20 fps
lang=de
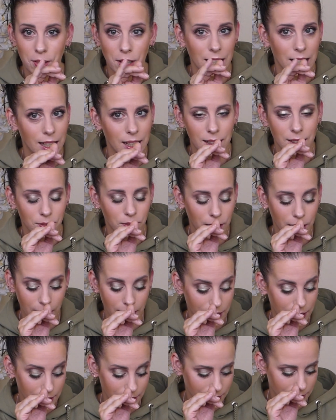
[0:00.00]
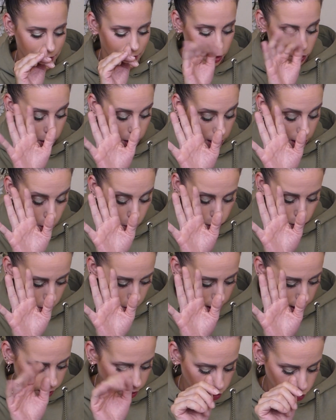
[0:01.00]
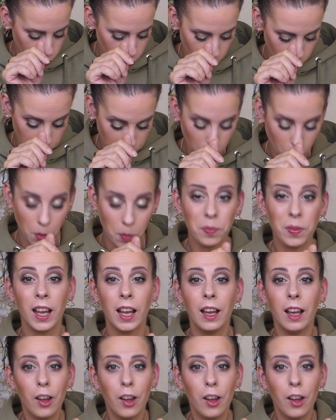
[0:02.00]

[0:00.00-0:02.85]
wenn der das wieder knistern hört, auch noch angestürmt kommt,